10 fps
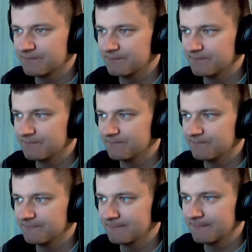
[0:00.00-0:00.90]

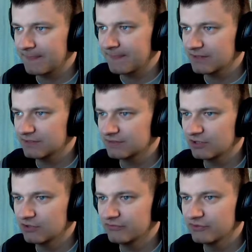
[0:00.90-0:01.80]
Mm, z
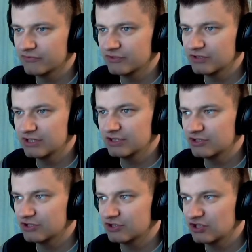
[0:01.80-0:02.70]
tego wy już
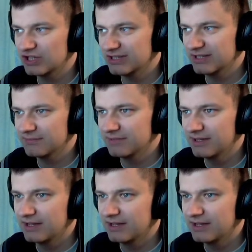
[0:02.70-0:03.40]
widzieliście 7,